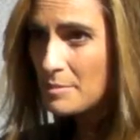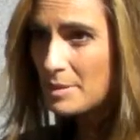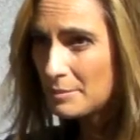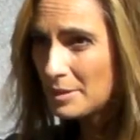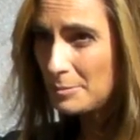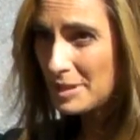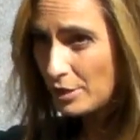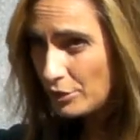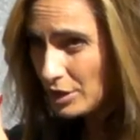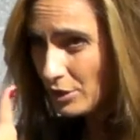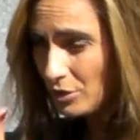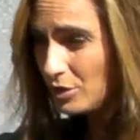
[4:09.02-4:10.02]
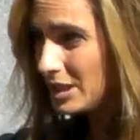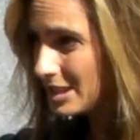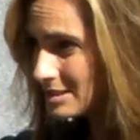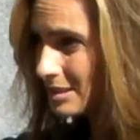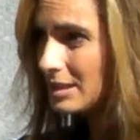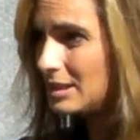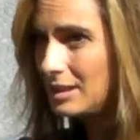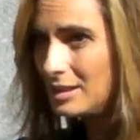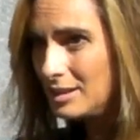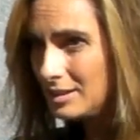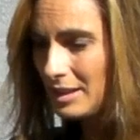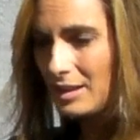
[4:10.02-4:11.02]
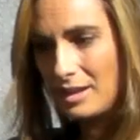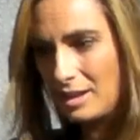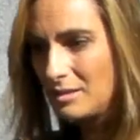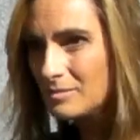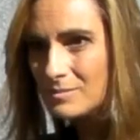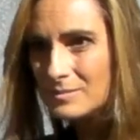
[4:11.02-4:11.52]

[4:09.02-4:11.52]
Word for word: mi primer periódico y ese día dije,